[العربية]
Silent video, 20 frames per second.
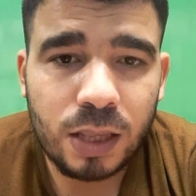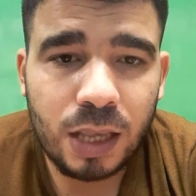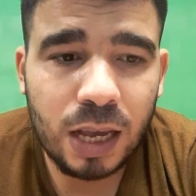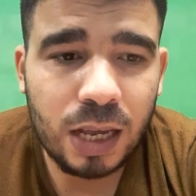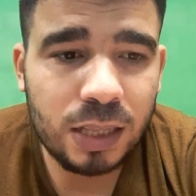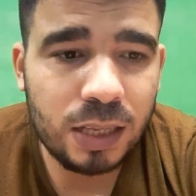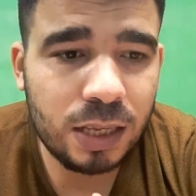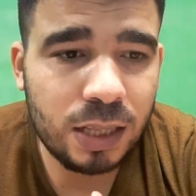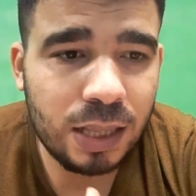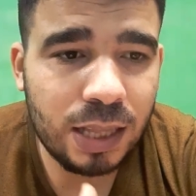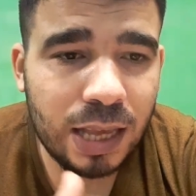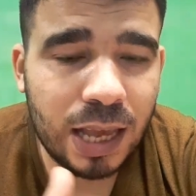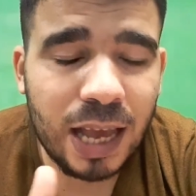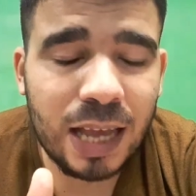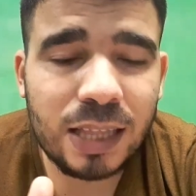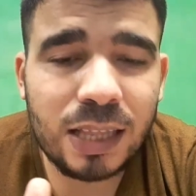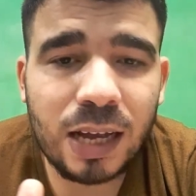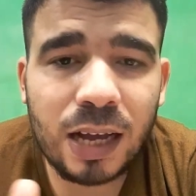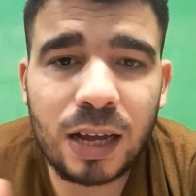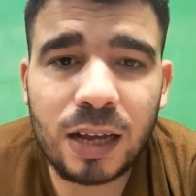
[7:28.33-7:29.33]
يعني
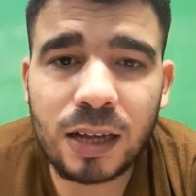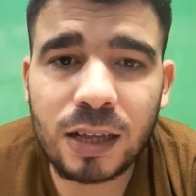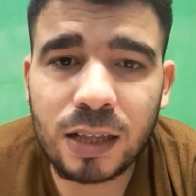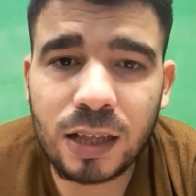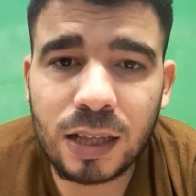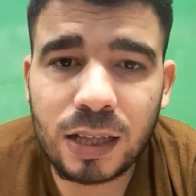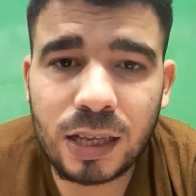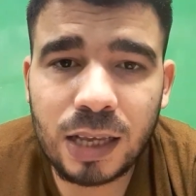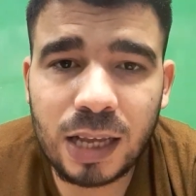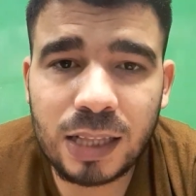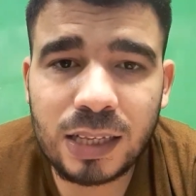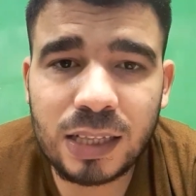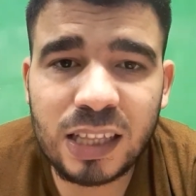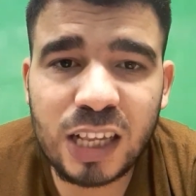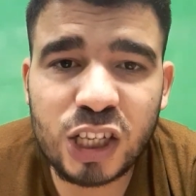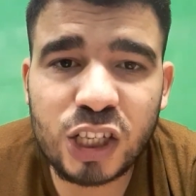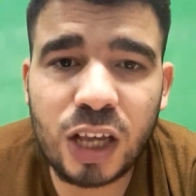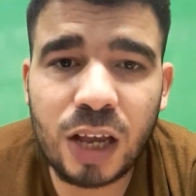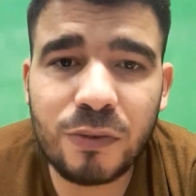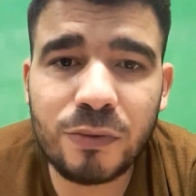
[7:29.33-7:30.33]
لهذا يعني
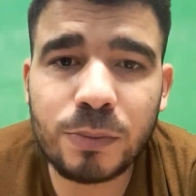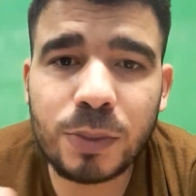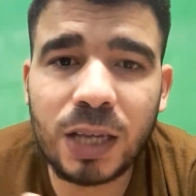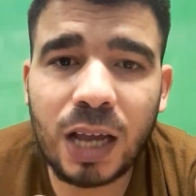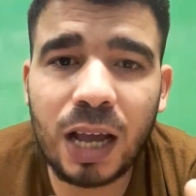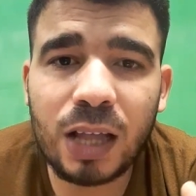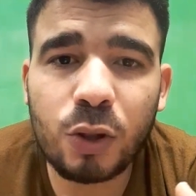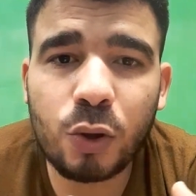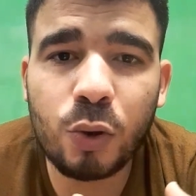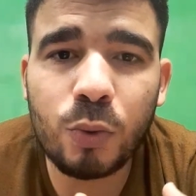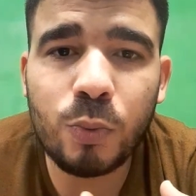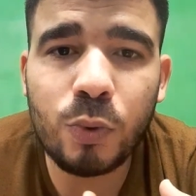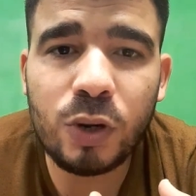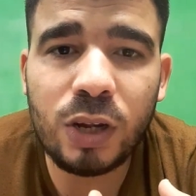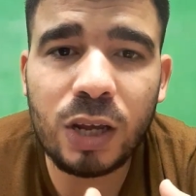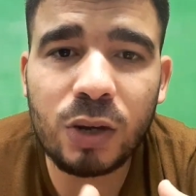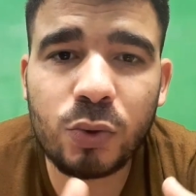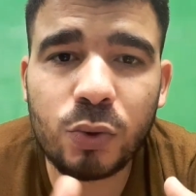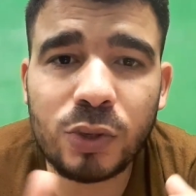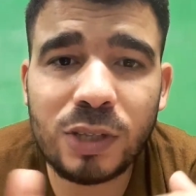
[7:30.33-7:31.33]
النجاح في امتحان القبول
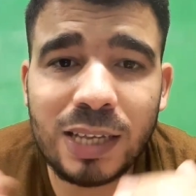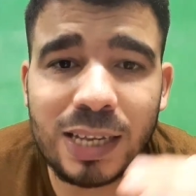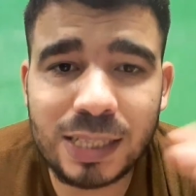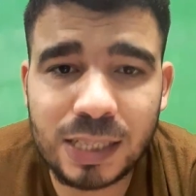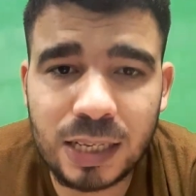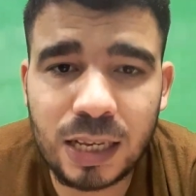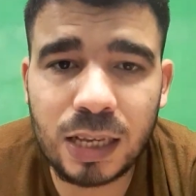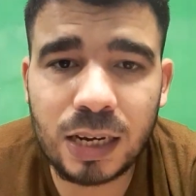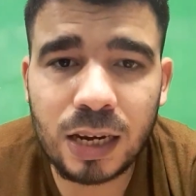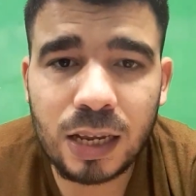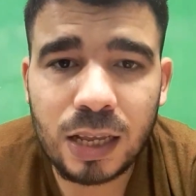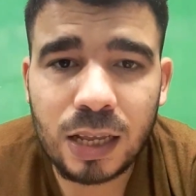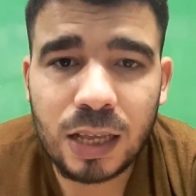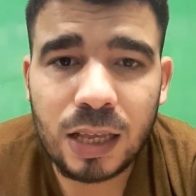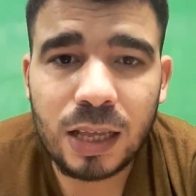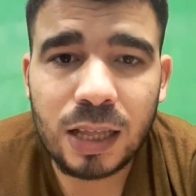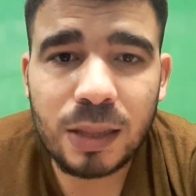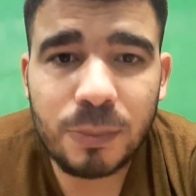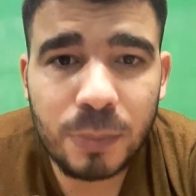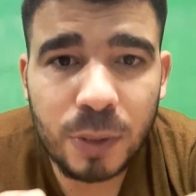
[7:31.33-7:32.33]
يكون يسير
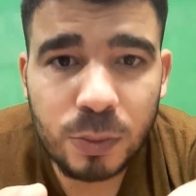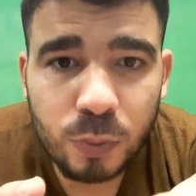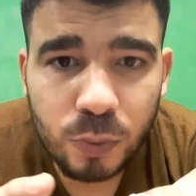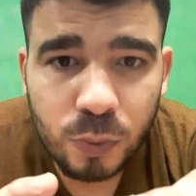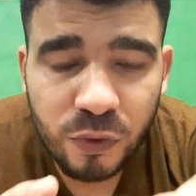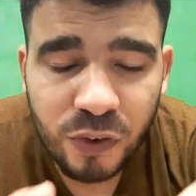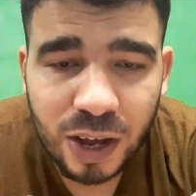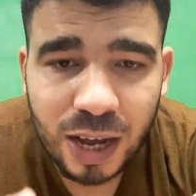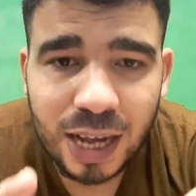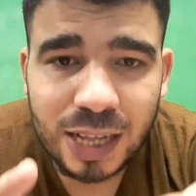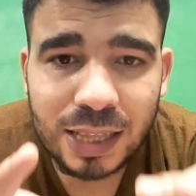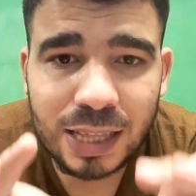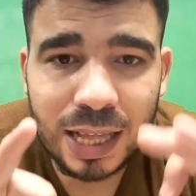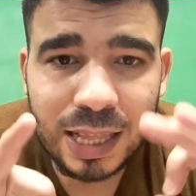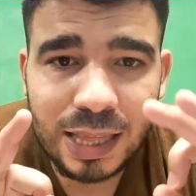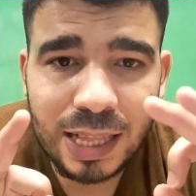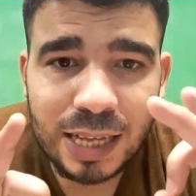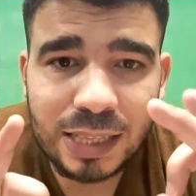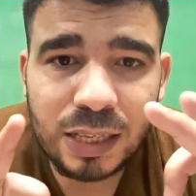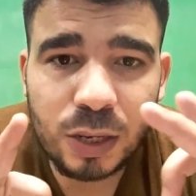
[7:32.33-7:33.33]
من فقط
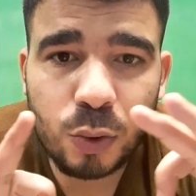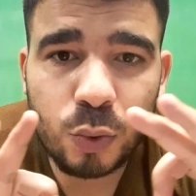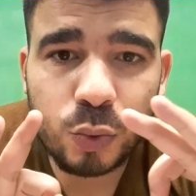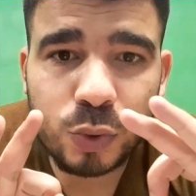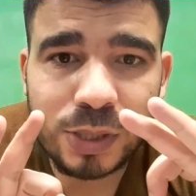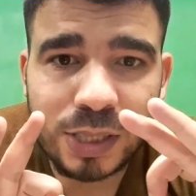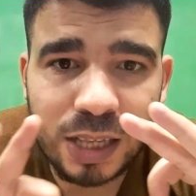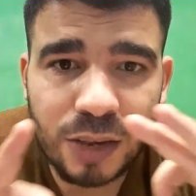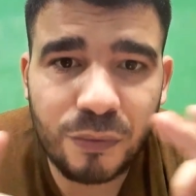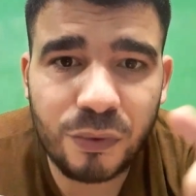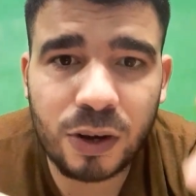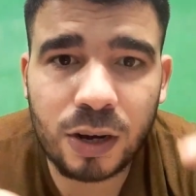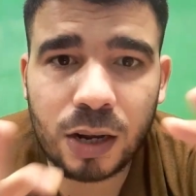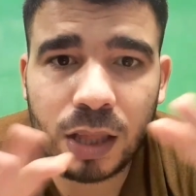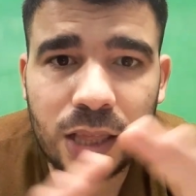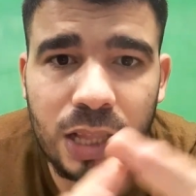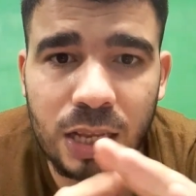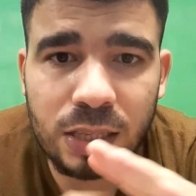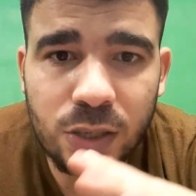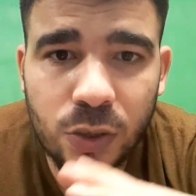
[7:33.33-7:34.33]
ألا تكون صفر
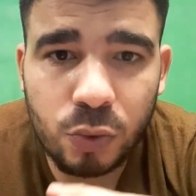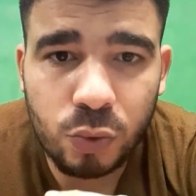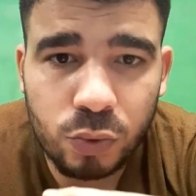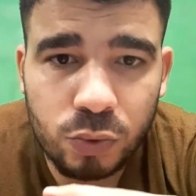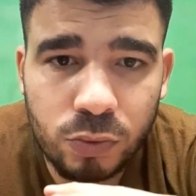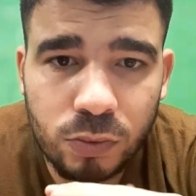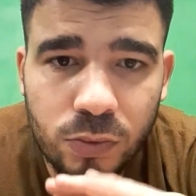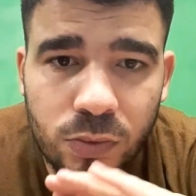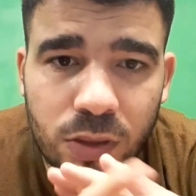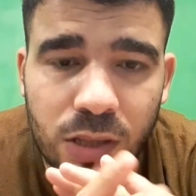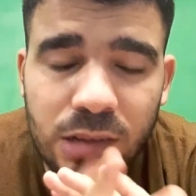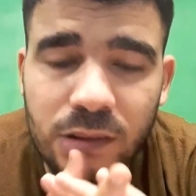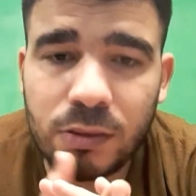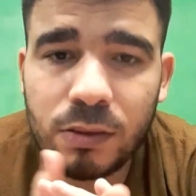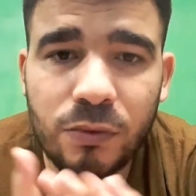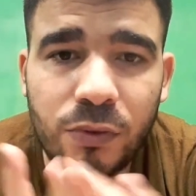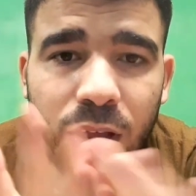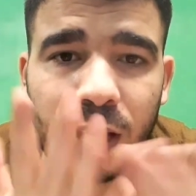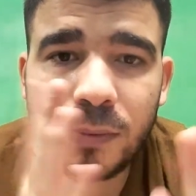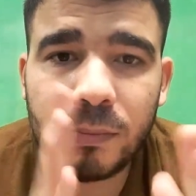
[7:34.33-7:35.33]
لا
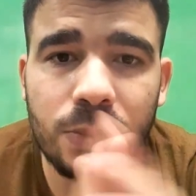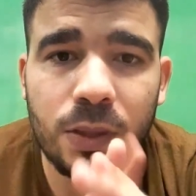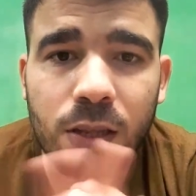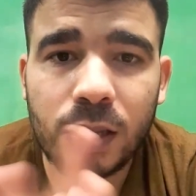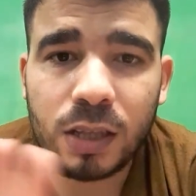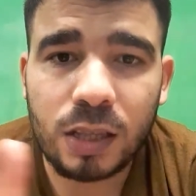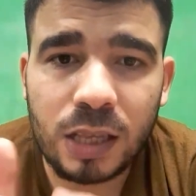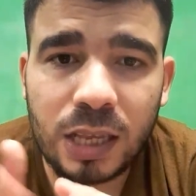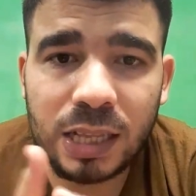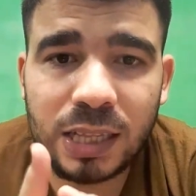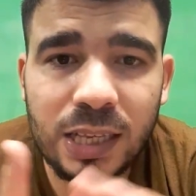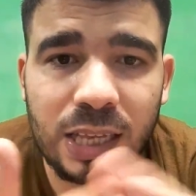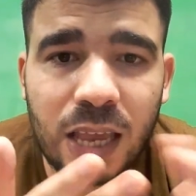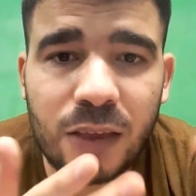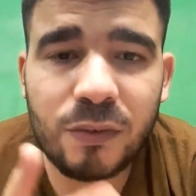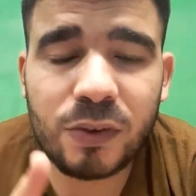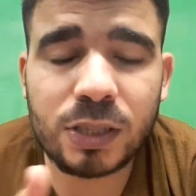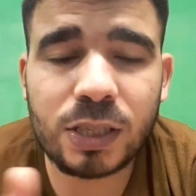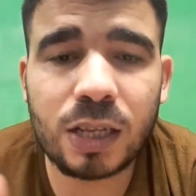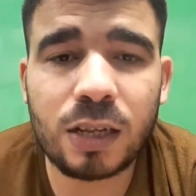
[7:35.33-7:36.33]
تكون فاهم يعني
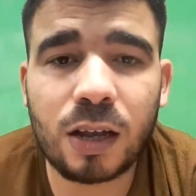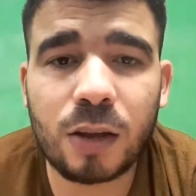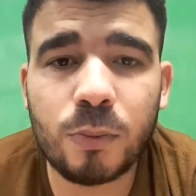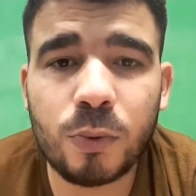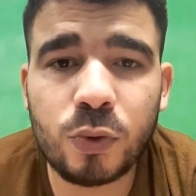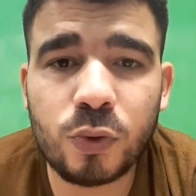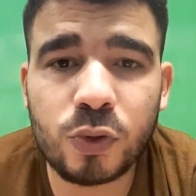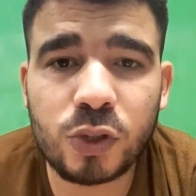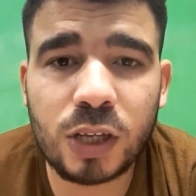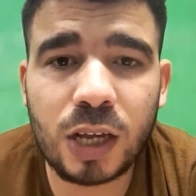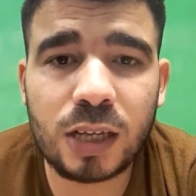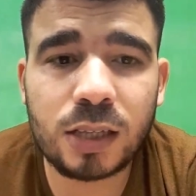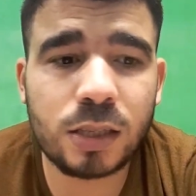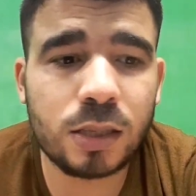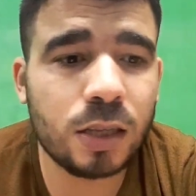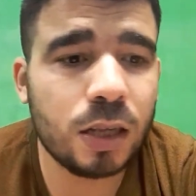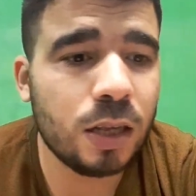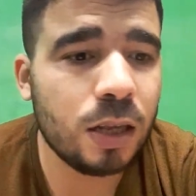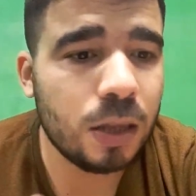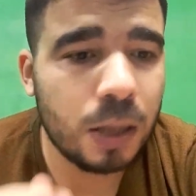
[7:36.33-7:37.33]
كيف سيقبلون
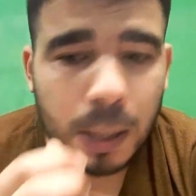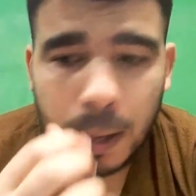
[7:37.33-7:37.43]
شخص